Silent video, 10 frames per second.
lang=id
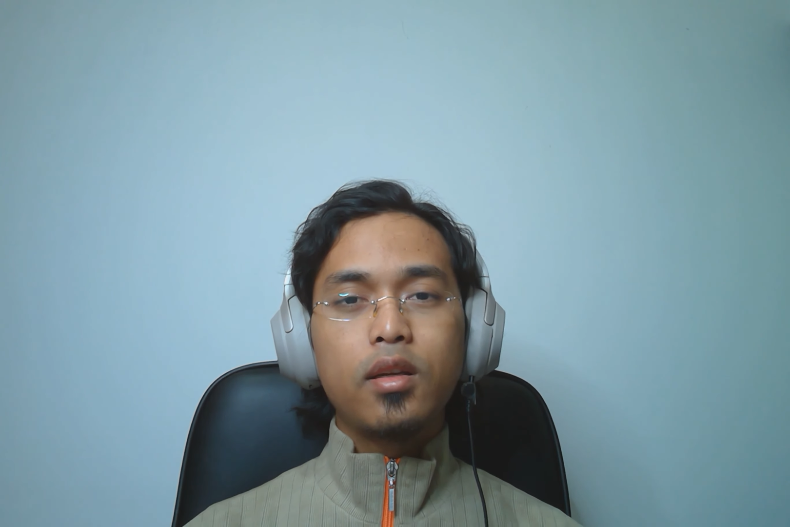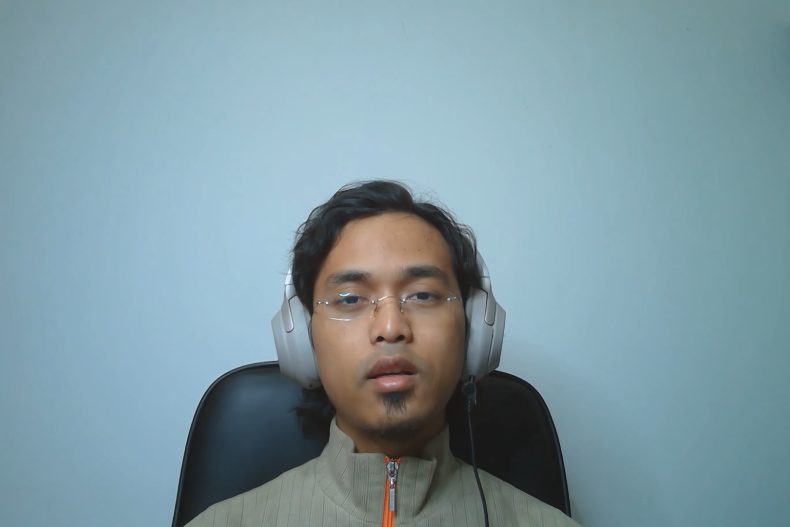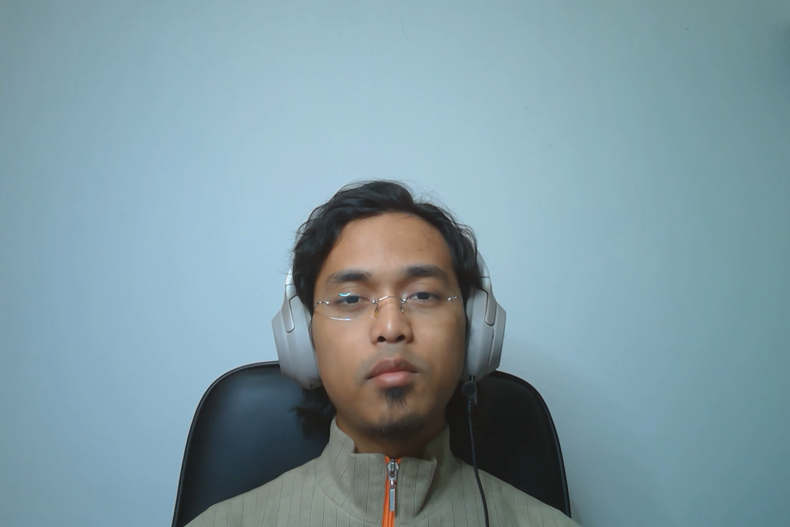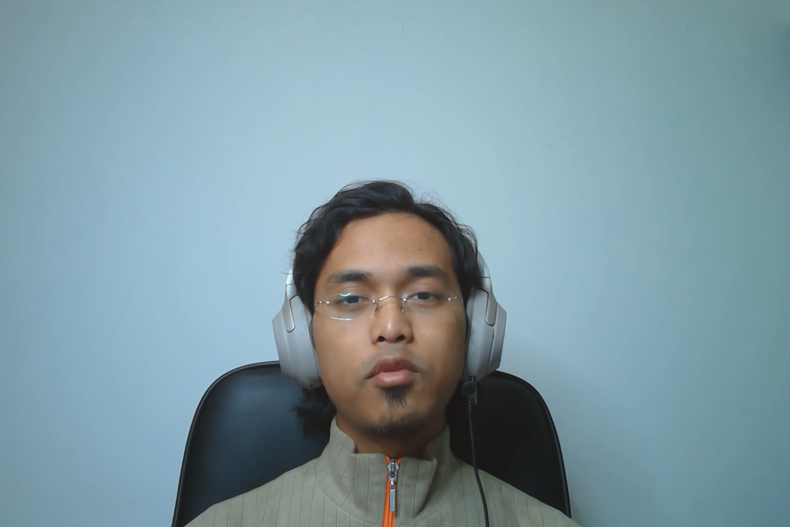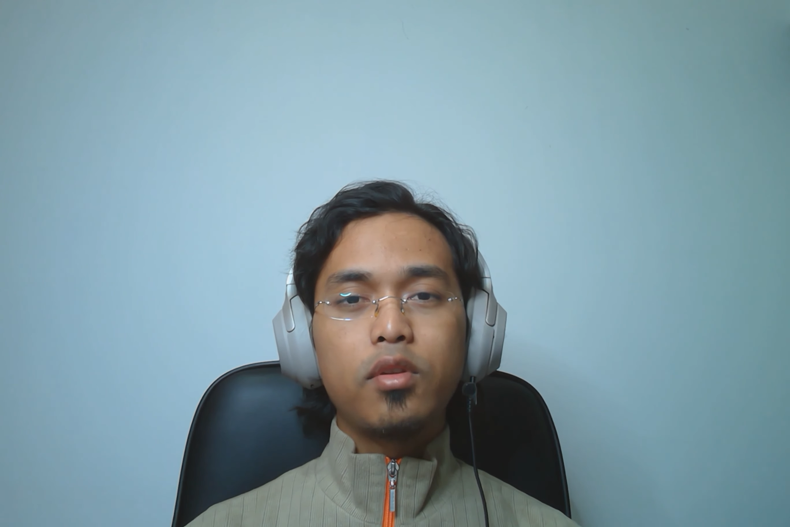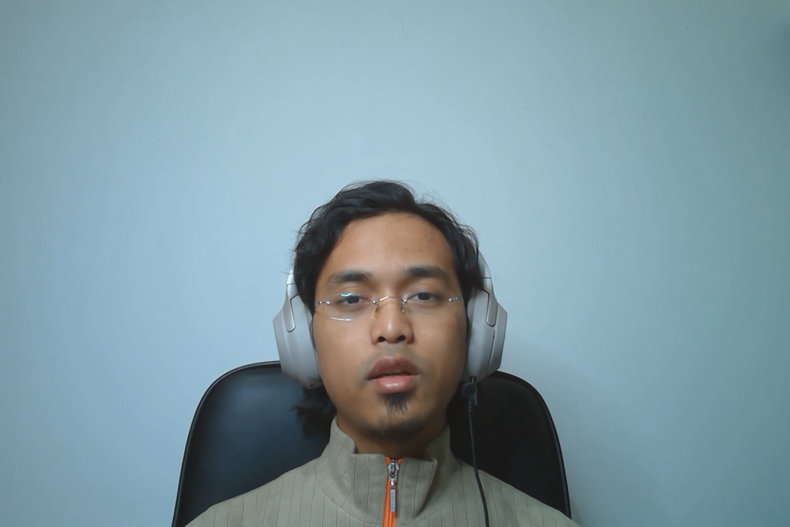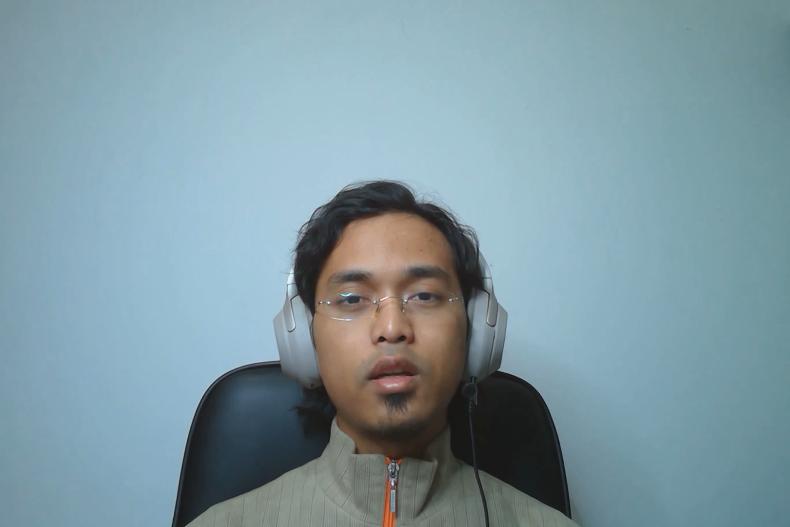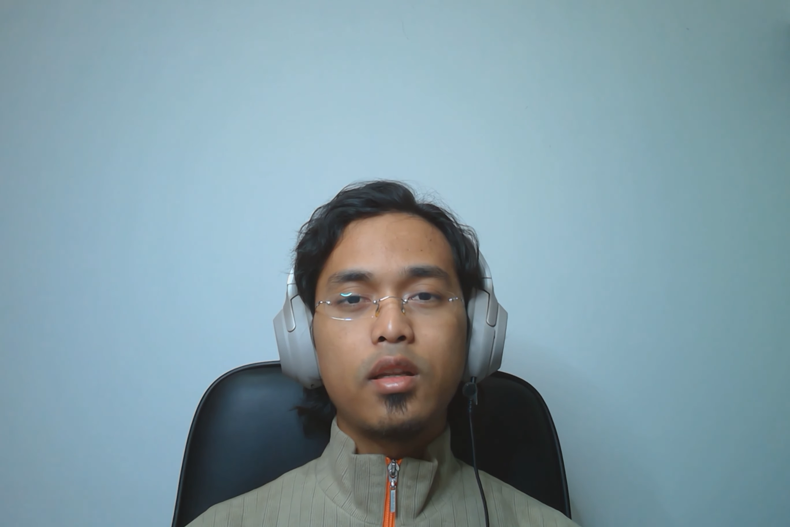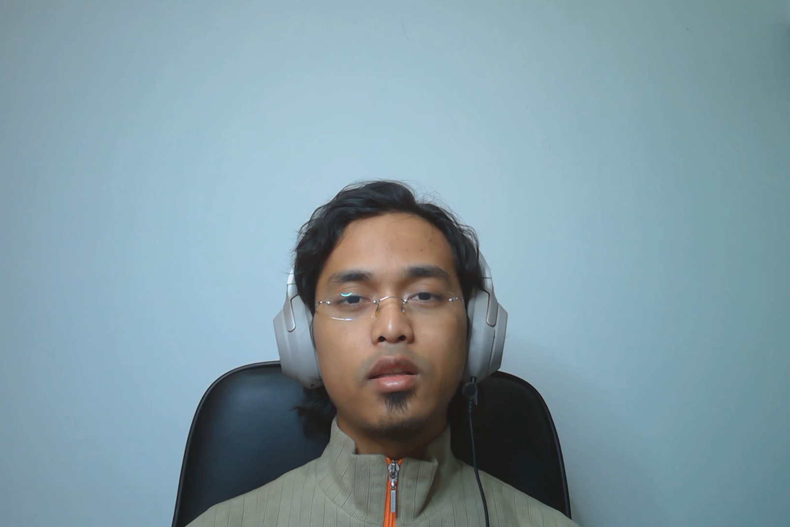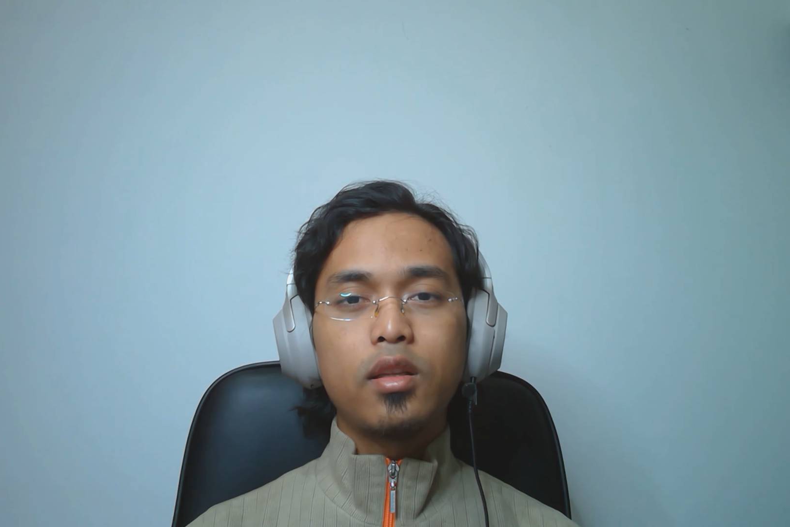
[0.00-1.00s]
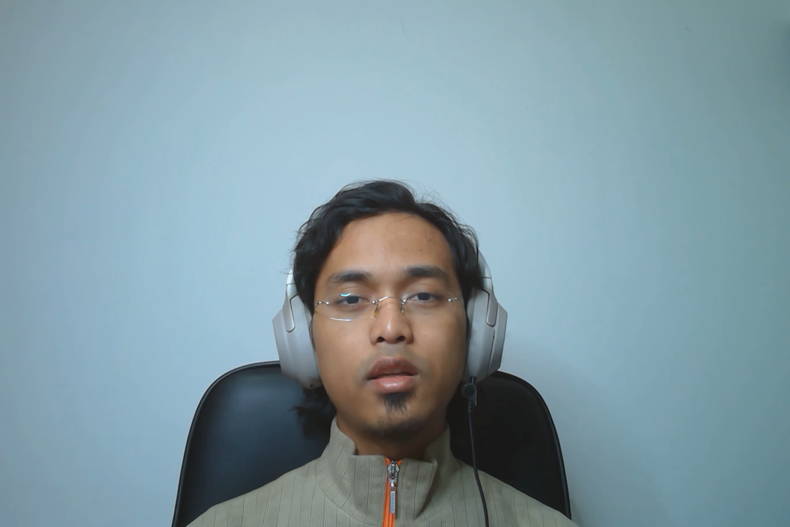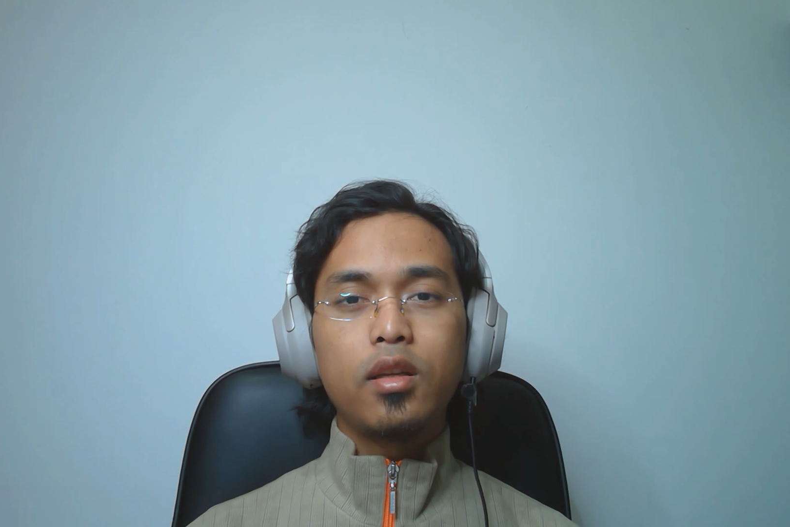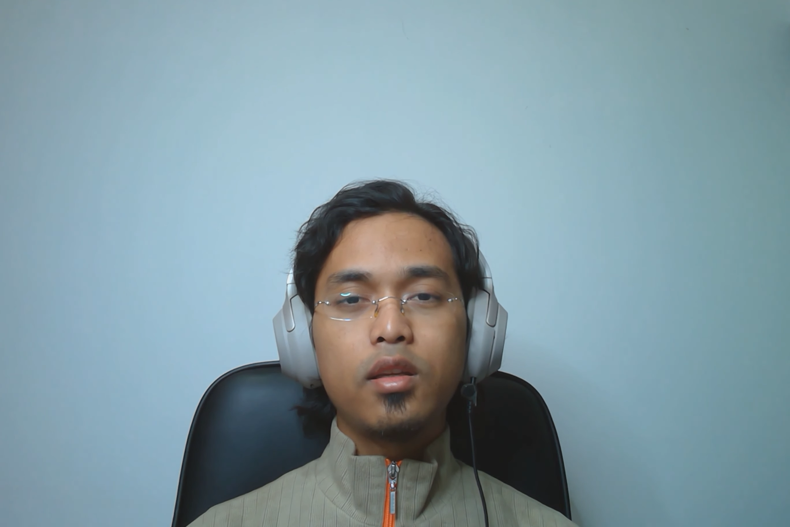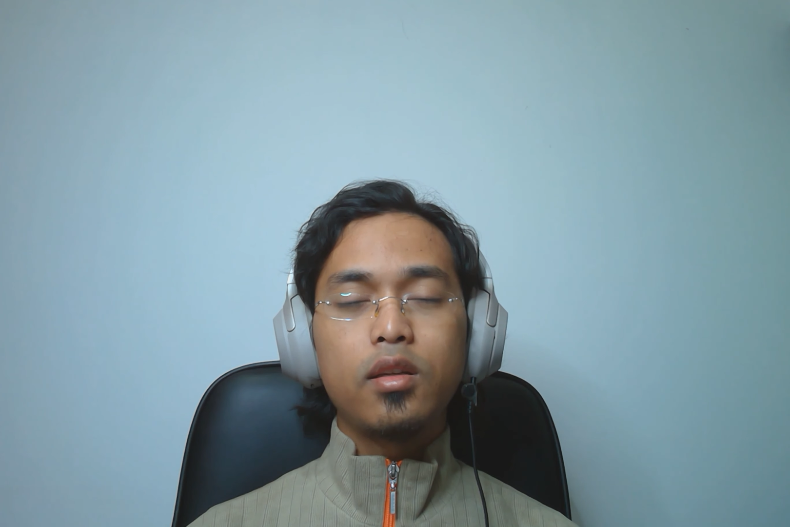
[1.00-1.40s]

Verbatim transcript: kemudian nanti